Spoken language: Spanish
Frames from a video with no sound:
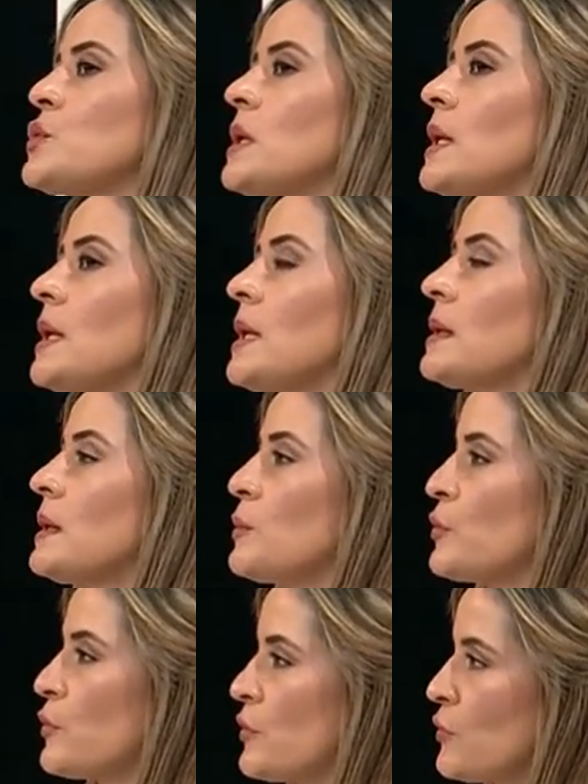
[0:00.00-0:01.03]
en este
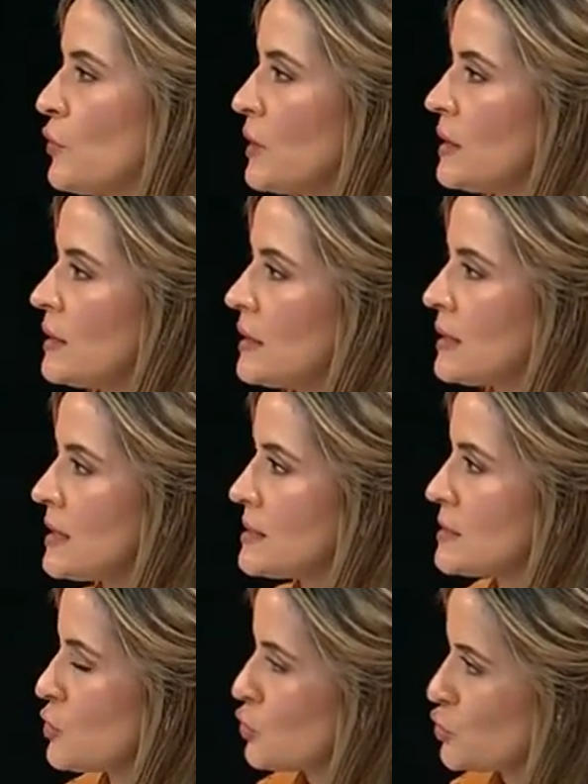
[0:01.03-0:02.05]
proceso del
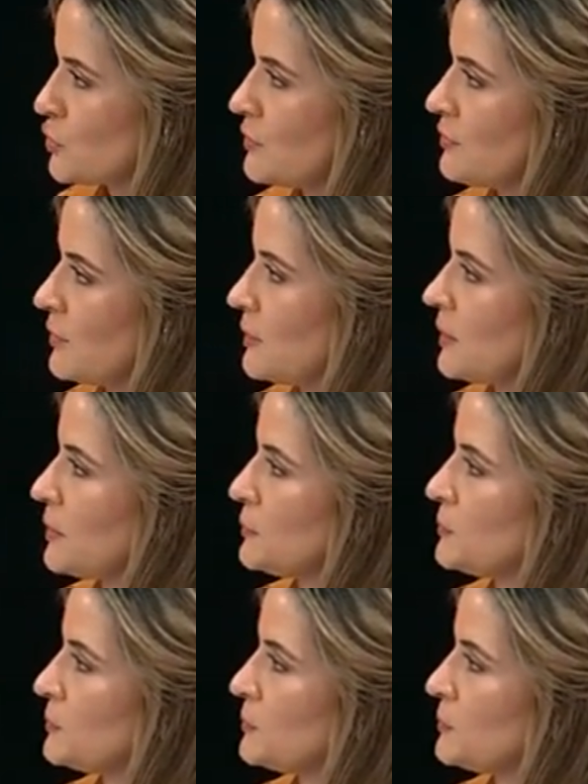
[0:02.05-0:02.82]
18 de febrero?